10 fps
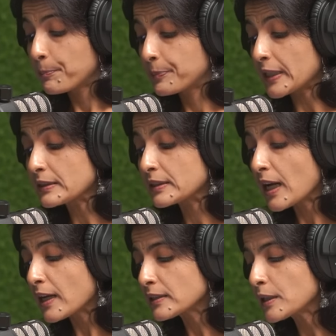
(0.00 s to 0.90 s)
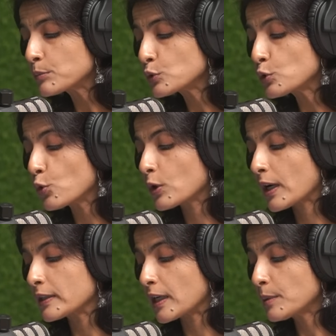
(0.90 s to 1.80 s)
प्रत्यार्थम तो
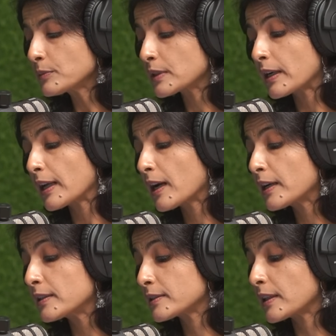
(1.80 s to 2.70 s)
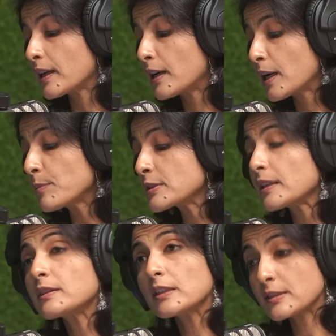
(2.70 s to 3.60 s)
लोकानाम त्रयाणाम
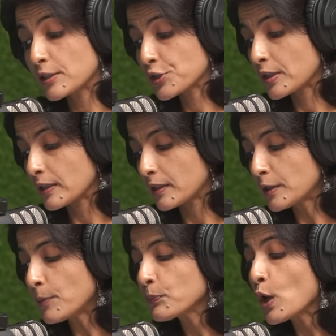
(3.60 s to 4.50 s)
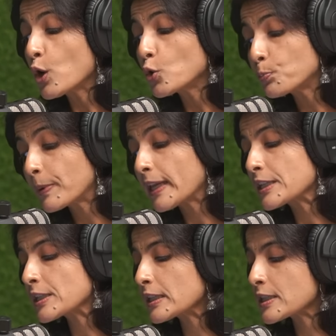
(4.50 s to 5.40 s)
सत्य संश्रय
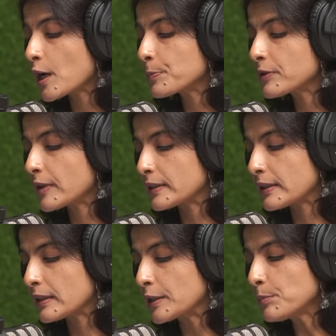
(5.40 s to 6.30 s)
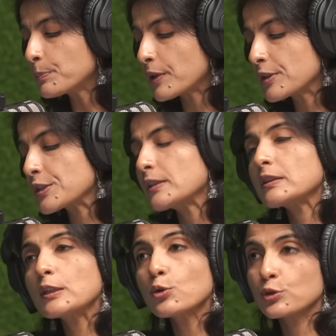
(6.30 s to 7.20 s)
उपेक्षे चापि वैदेही
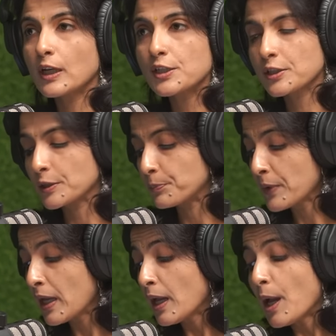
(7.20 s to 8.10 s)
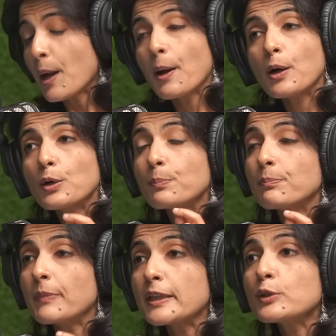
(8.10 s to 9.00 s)
प्रविशंति हुताशनम
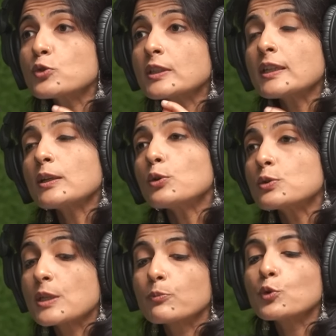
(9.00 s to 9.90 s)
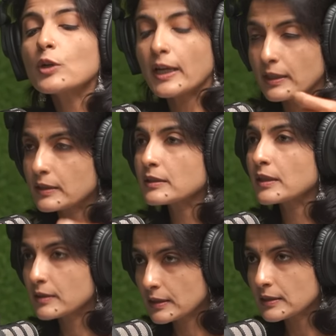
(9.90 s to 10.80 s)
मैंने उसकी जब वो एंटर
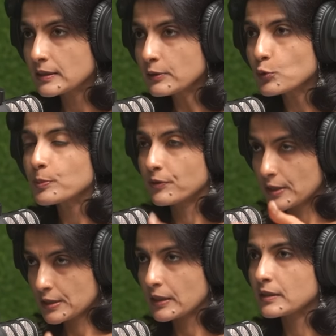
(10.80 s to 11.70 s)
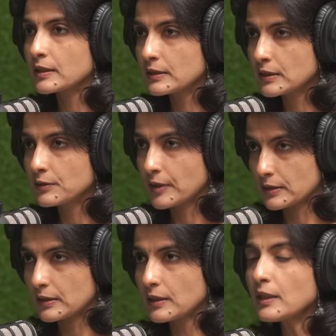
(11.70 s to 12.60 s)
कर रही थी वो प्रवेश कर रही थी
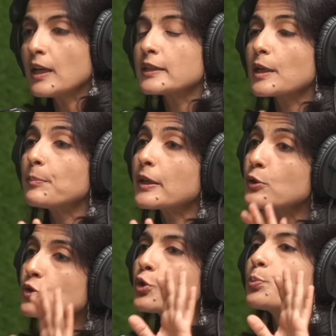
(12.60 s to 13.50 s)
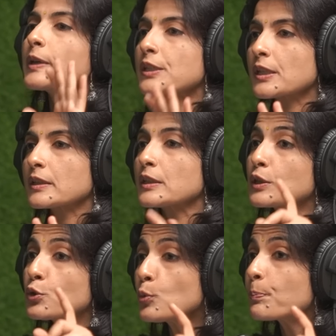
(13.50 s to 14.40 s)
वैदेही तब मैंने उसकी उपेक्षा की
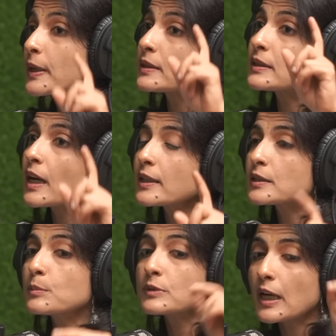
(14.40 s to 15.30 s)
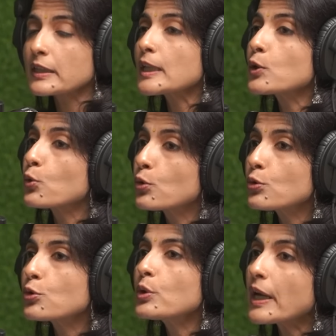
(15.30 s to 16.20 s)
क्यों प्रत्यार्थम ताकि लोगों
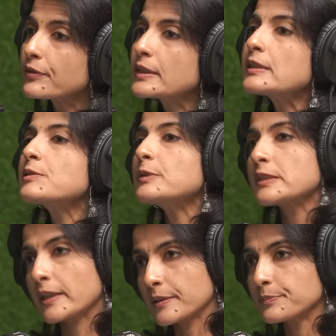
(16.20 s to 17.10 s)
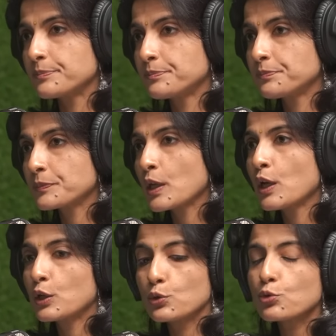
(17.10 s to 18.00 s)
को एविडेंस मिल जाए
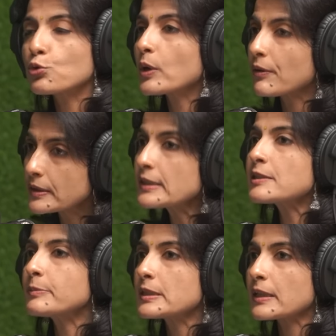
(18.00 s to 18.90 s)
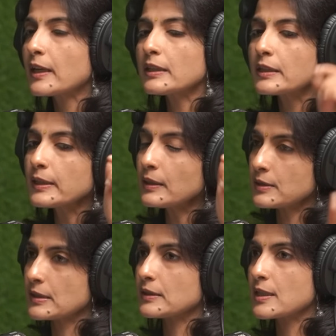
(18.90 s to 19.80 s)
लोगों को एविडेंस मिल जाए कि
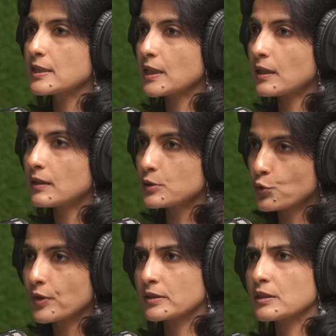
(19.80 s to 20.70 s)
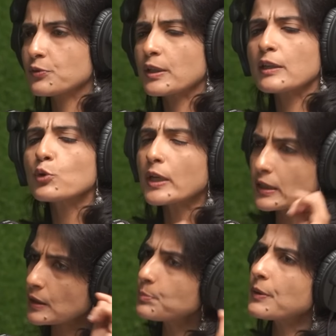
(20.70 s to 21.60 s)
सीता जी का जो व्यक्तित्व है वो
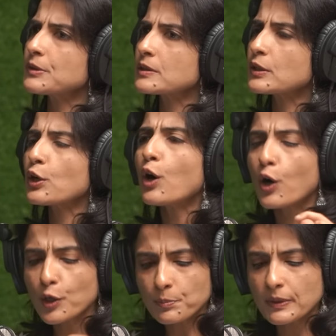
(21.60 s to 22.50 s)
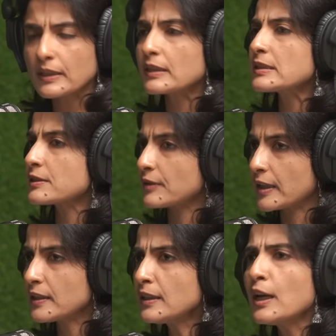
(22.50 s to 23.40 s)
एकदम पवित्र है और मेरे
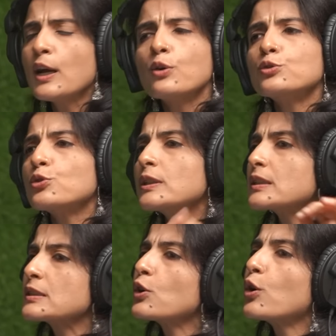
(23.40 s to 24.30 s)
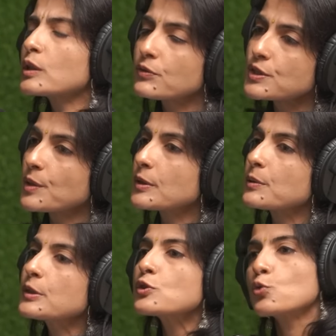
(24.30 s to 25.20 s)
सिवाय उन्होंने किसी और के विषय में
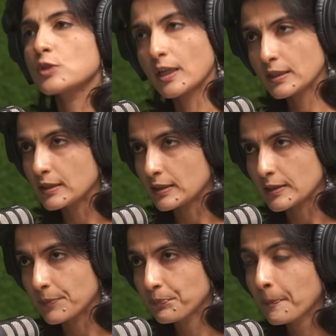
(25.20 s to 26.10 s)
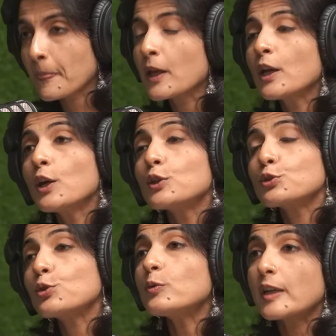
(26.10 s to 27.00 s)
कभी सोचा ही नहीं है
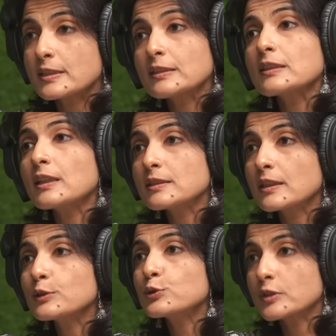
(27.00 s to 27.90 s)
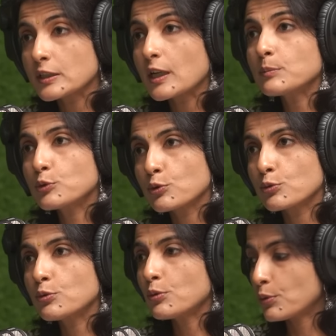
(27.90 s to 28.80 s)
तो वैसे देखा जाए तो श्री राम को
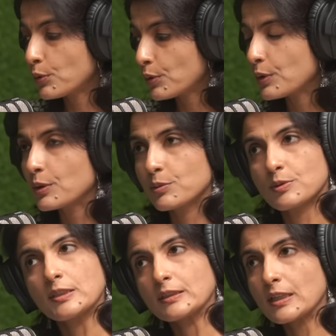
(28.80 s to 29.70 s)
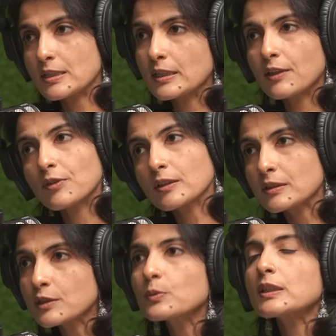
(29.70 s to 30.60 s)
सीता जी के
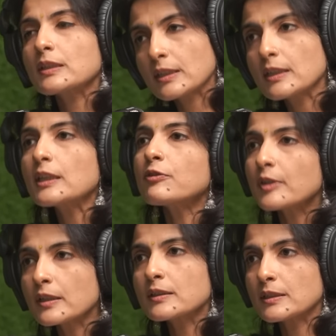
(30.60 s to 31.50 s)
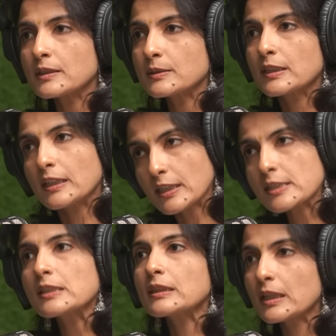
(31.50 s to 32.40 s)
व्यक्तित्व की ही फिक्र थी की ही हम्म।
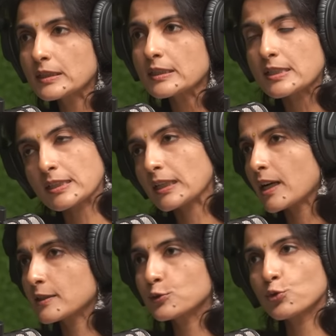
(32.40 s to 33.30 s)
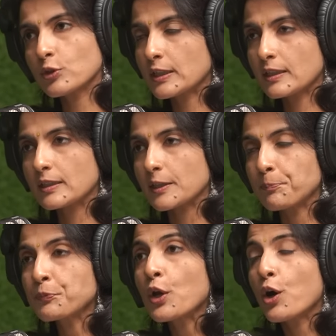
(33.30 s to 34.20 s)
चिंता थी जिसके कारण उन्होंने ये किया
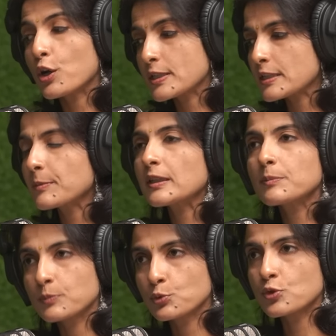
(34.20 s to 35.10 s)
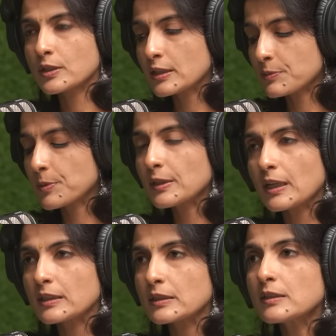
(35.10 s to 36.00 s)
और जैसे मैंने दूसरे इसमें भी
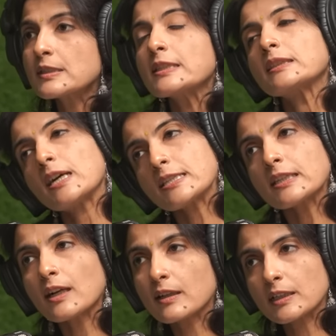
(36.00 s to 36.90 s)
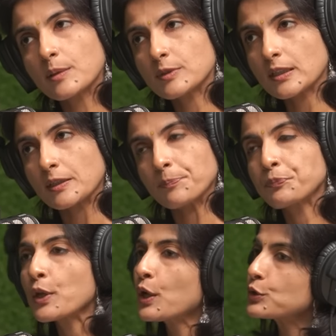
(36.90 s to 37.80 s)
कहा था सीता जी का अगर आप देखें
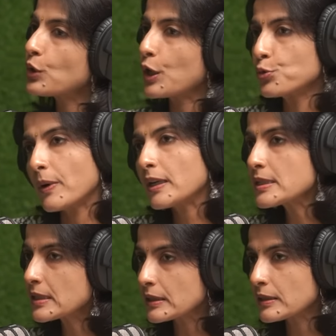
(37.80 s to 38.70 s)
तो हनुमान जी